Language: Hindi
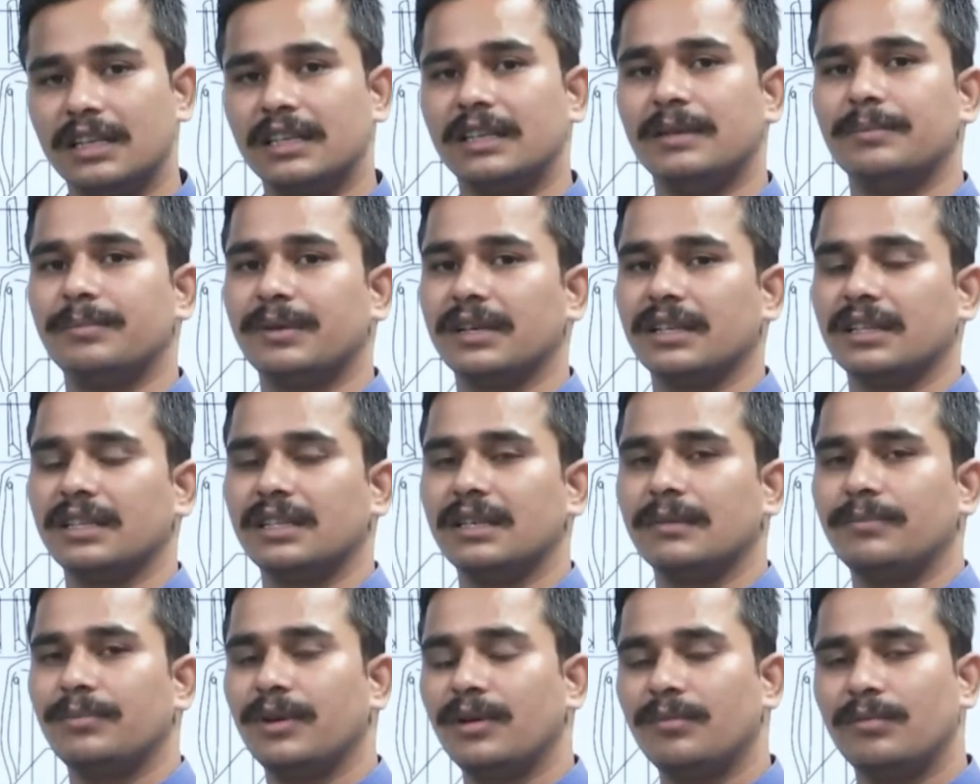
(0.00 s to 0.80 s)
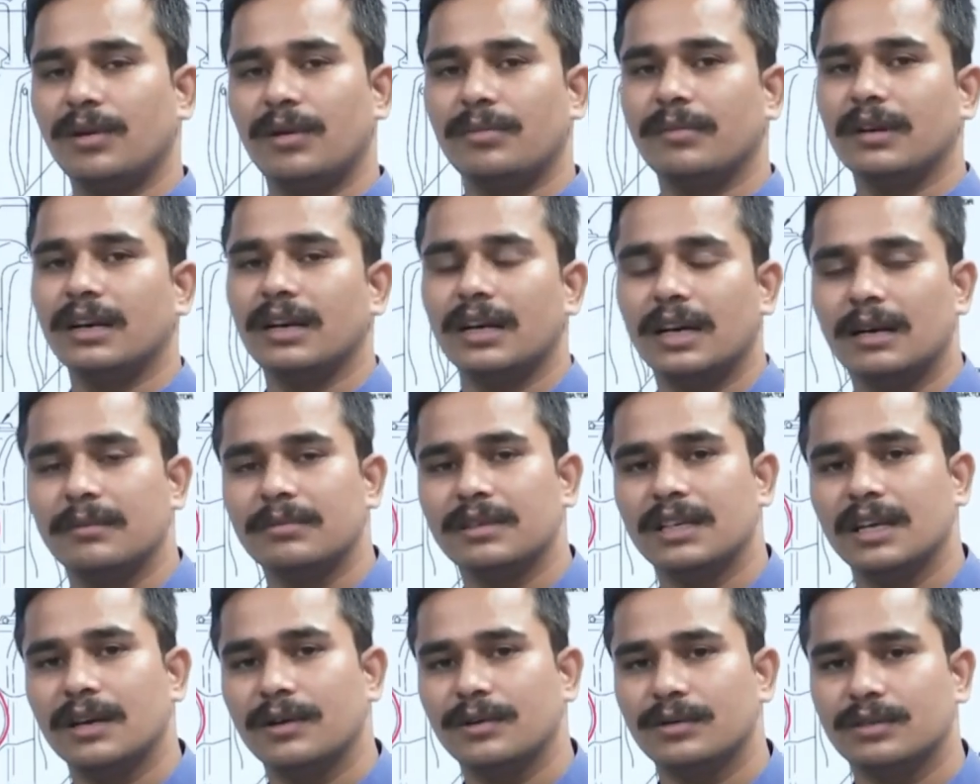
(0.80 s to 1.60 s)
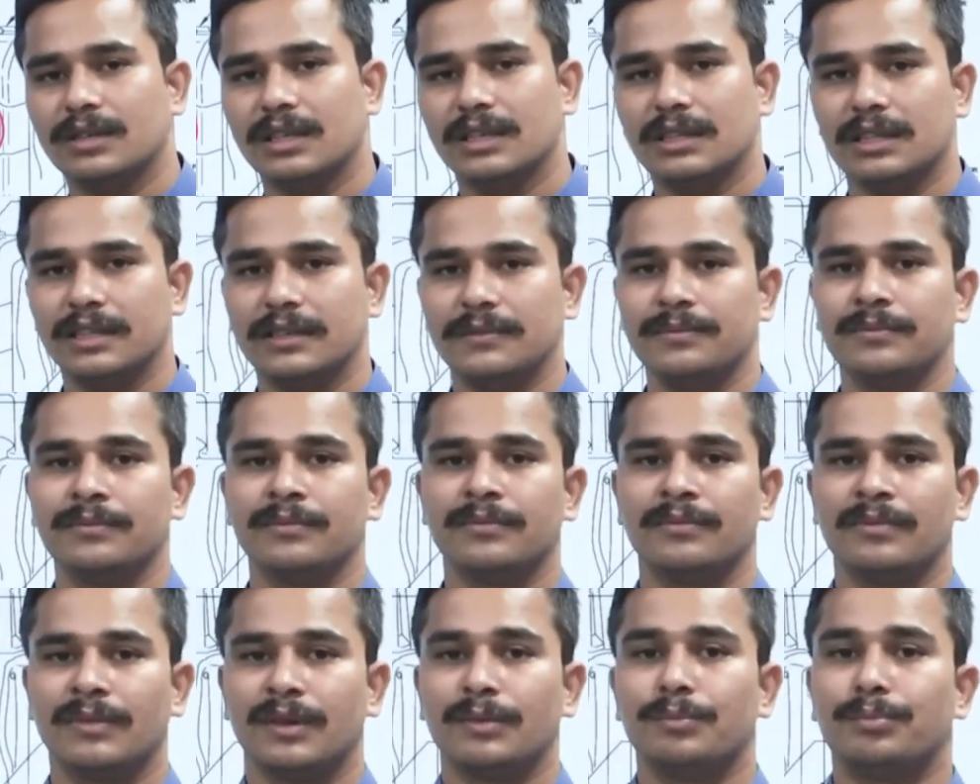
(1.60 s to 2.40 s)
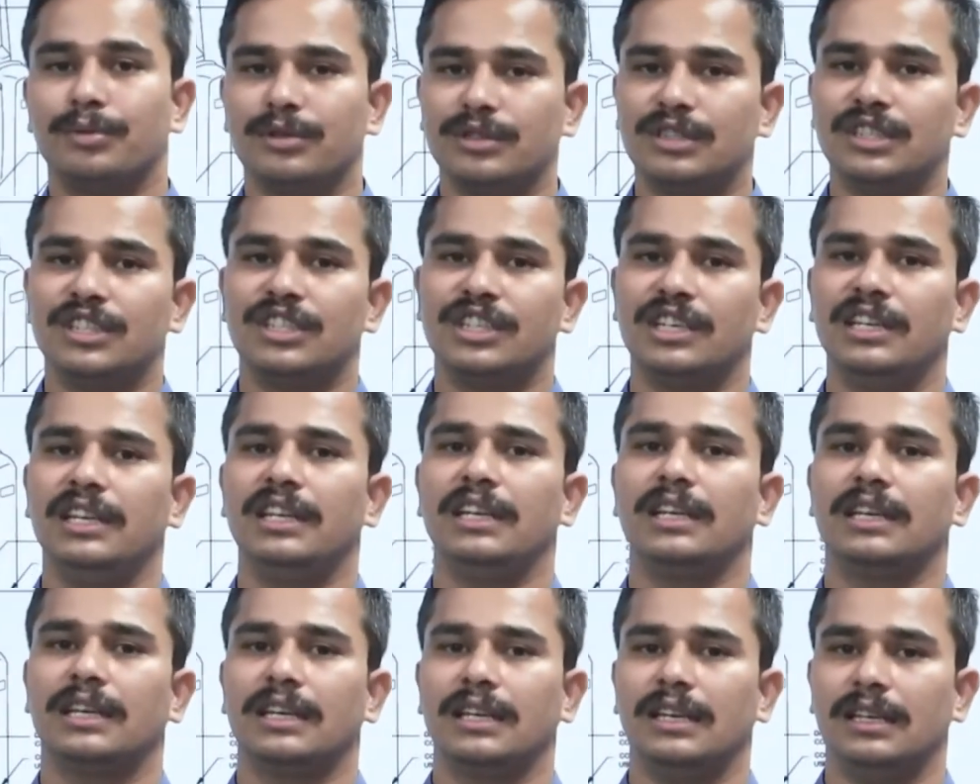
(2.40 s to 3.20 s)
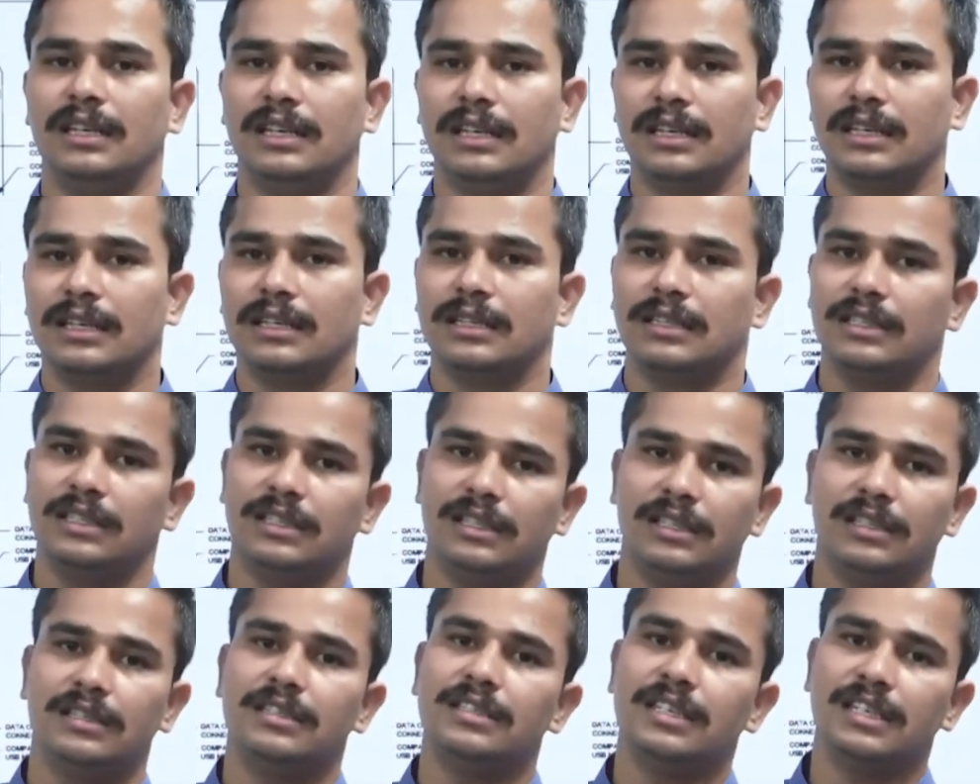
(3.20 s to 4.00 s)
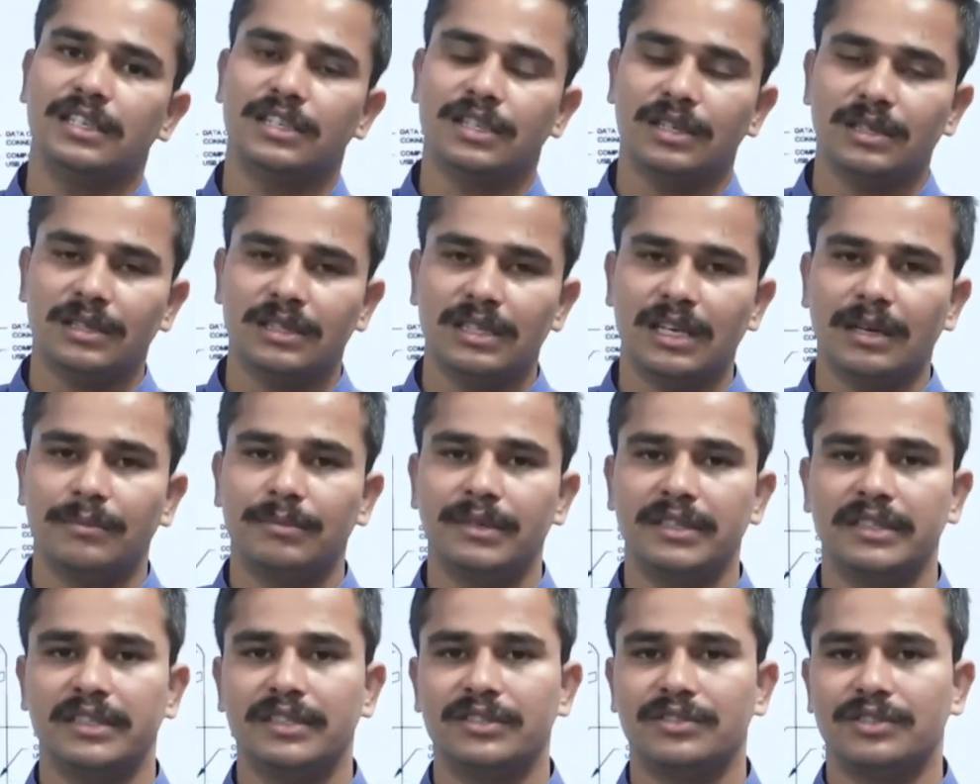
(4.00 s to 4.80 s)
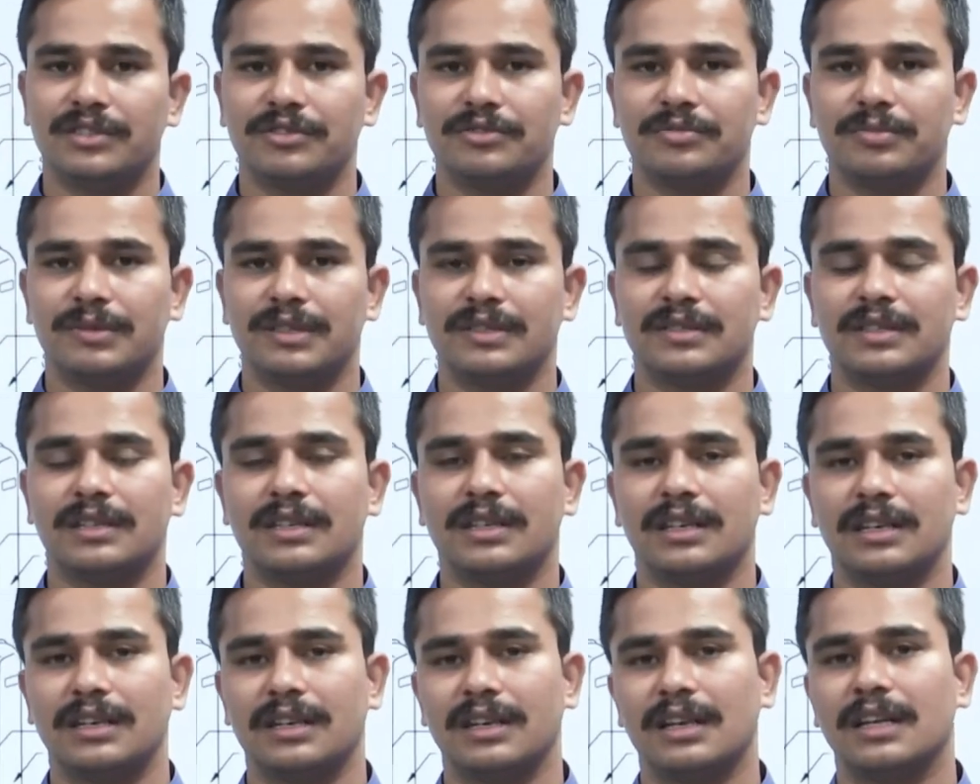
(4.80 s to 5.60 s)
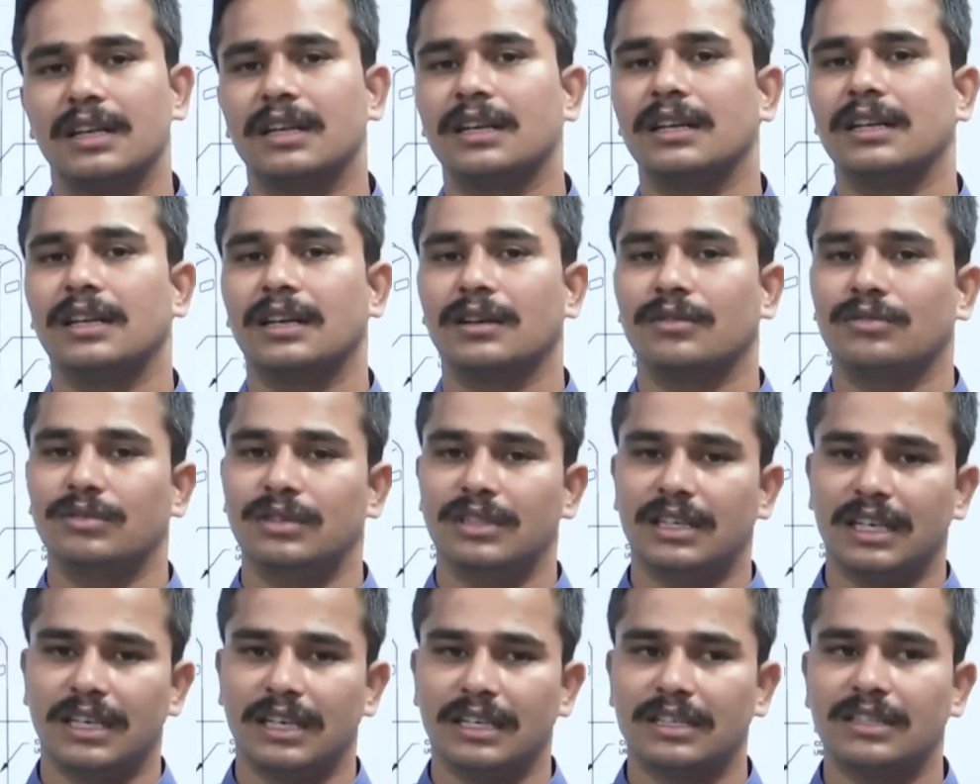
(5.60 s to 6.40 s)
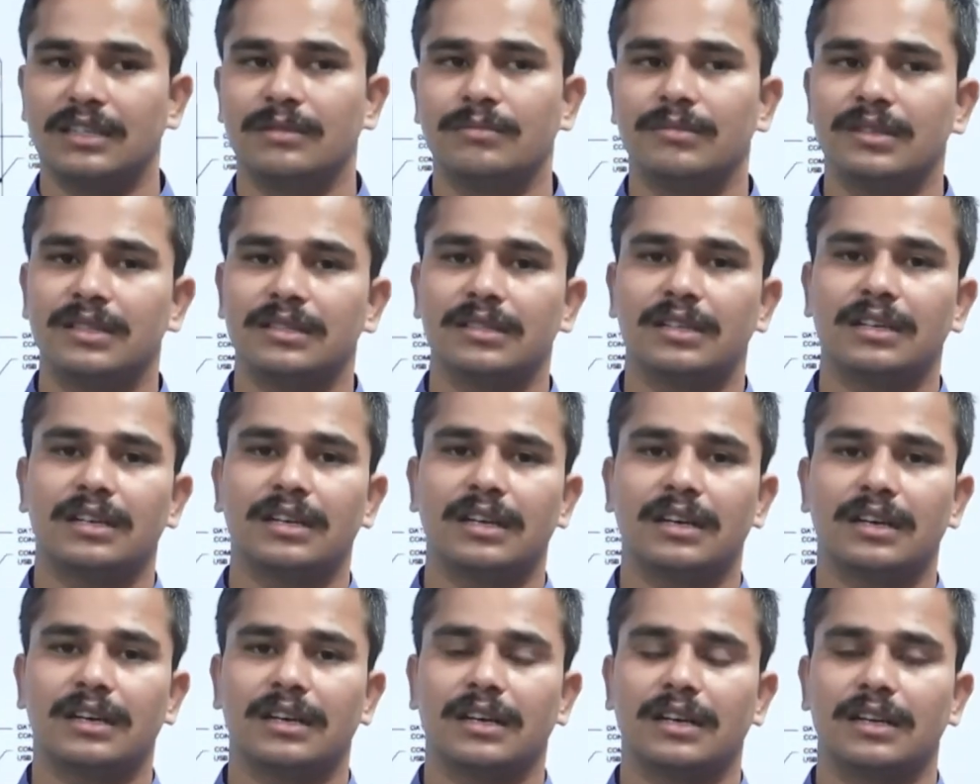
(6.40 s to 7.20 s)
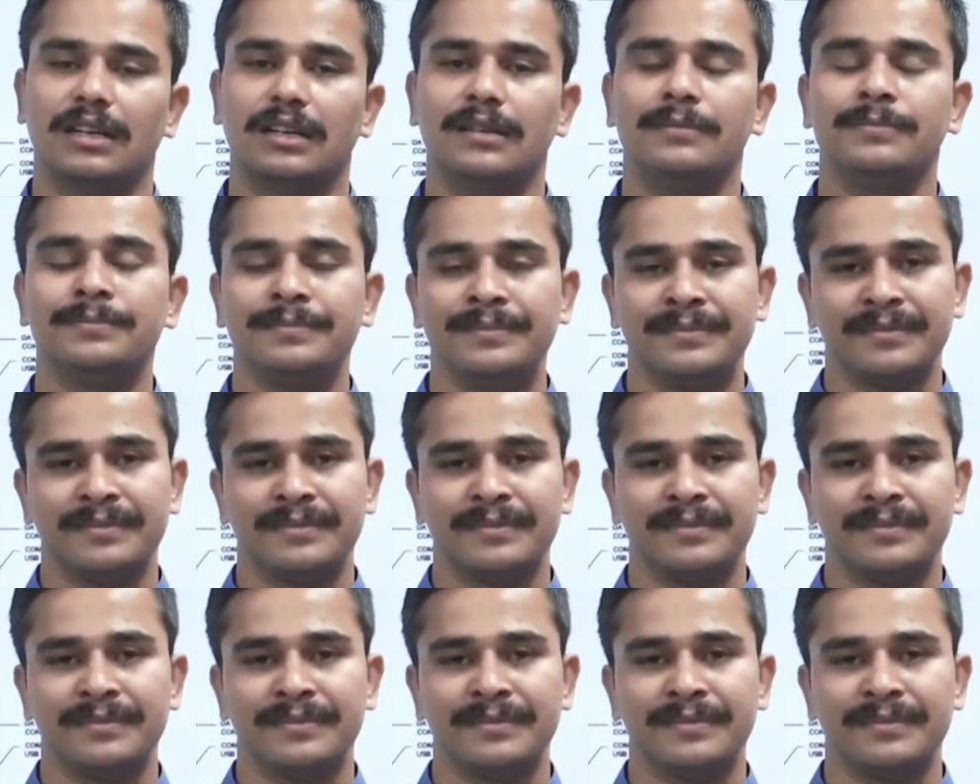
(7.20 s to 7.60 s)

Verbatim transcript: नहीं पड़ती है प्लम बॉब का काम क्या होता था पोजीशनिंग के लिए कि जिस स्टेशन से हमें डिस्टेंस मेज़र करना है या कोई डायरेक्शन मेज़र करना है